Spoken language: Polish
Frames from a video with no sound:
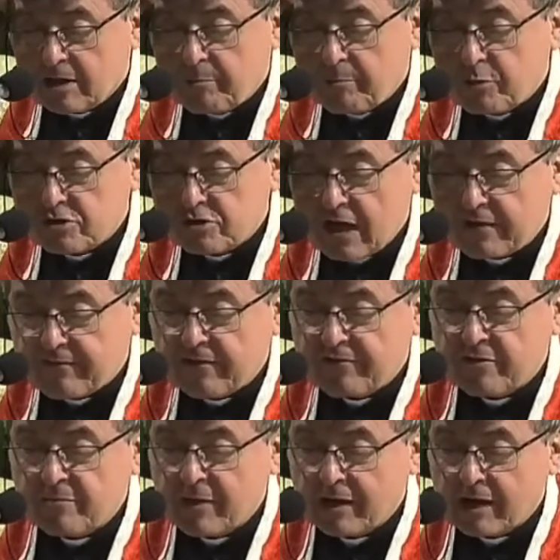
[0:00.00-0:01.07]
Ta postawa
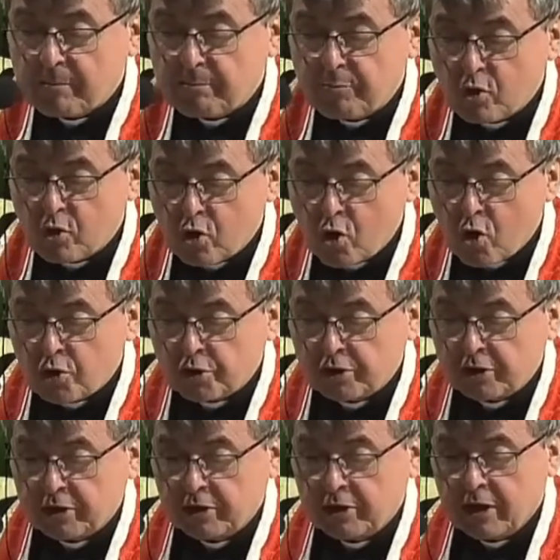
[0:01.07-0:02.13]
wymaga
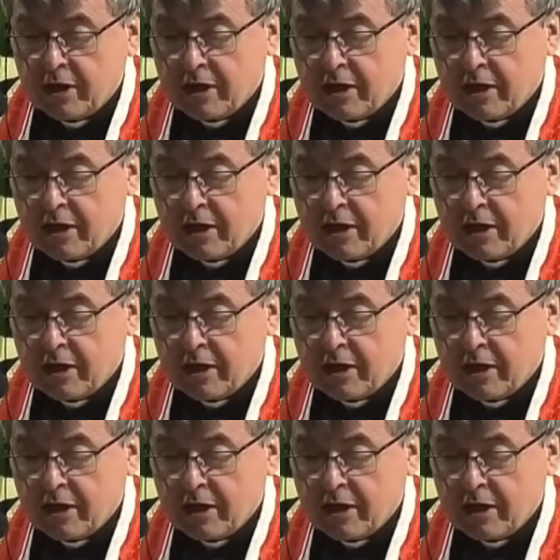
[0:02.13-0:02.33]
pokory,